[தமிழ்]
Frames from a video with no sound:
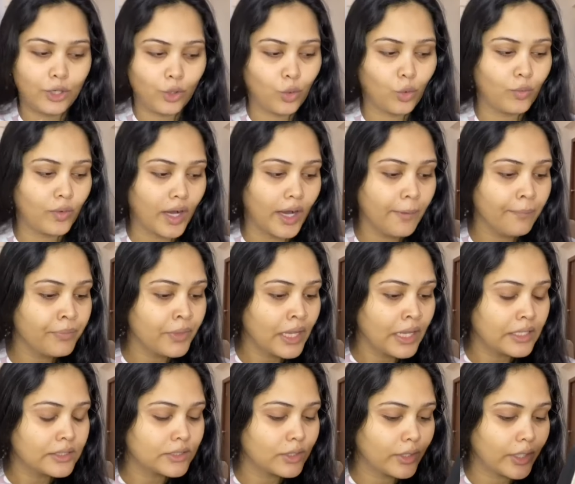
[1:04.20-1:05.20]
நோவா
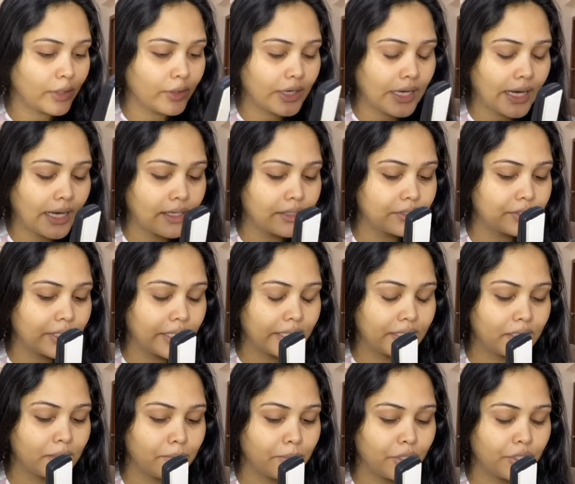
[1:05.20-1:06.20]
ஸோ என்னோட ஹேர்
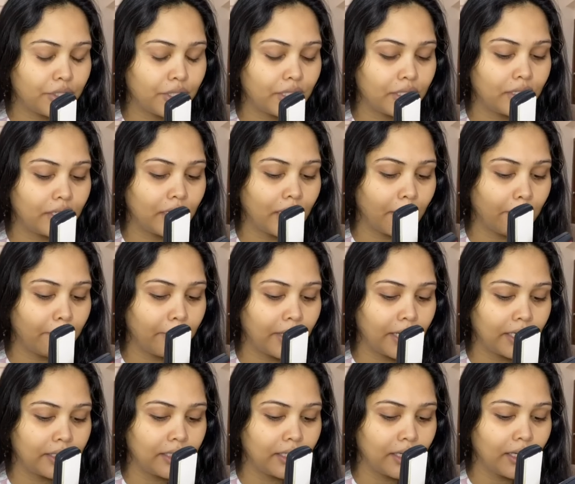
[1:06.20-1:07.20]
ஸ்ட்ரைட்னர் மிஷின் நம்பர்
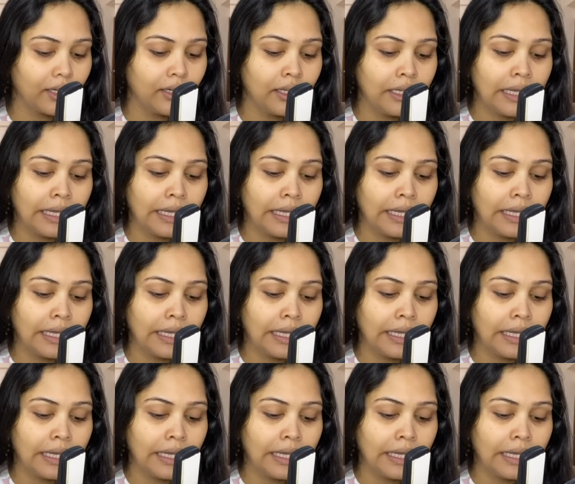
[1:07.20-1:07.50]
எதுனா